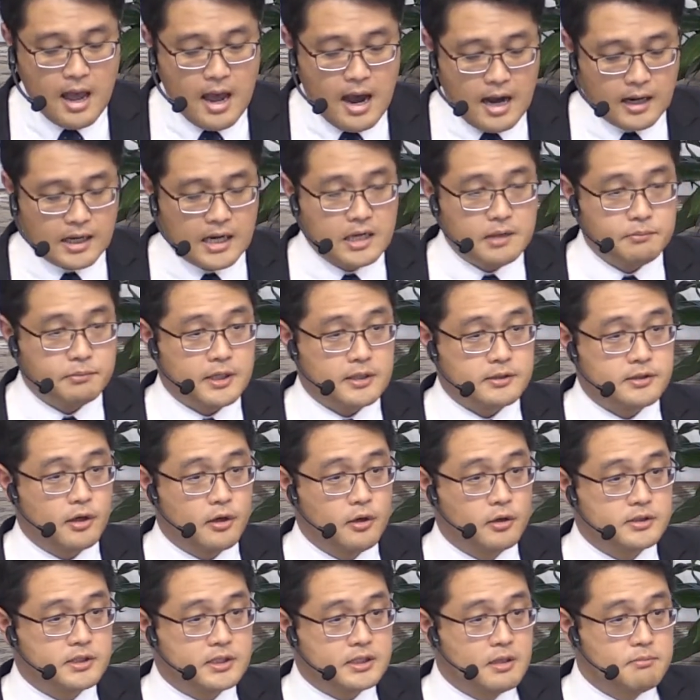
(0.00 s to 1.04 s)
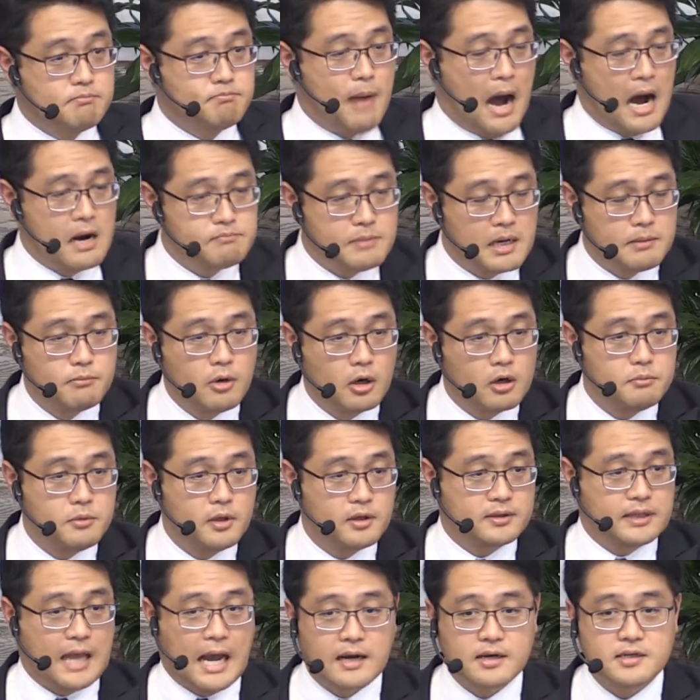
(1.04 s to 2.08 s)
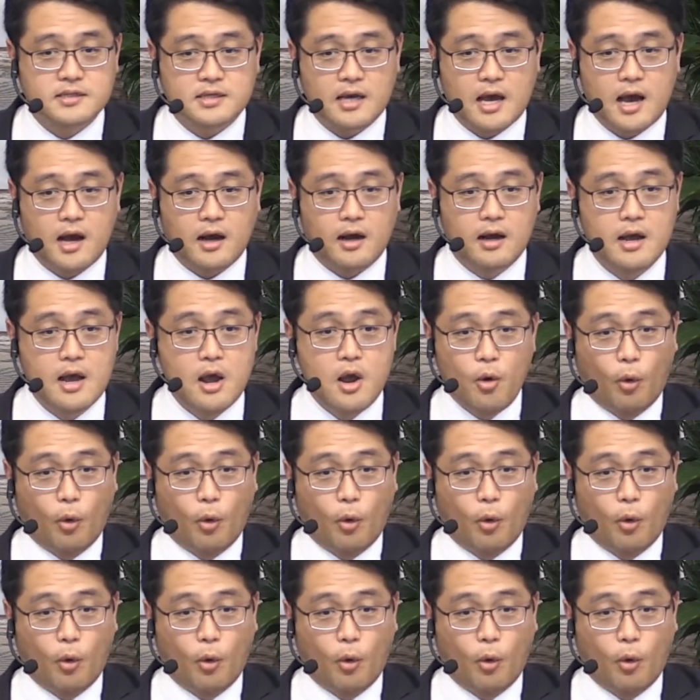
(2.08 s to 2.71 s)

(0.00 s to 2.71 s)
하나님께서요, 지금 마음만 먹으면 당장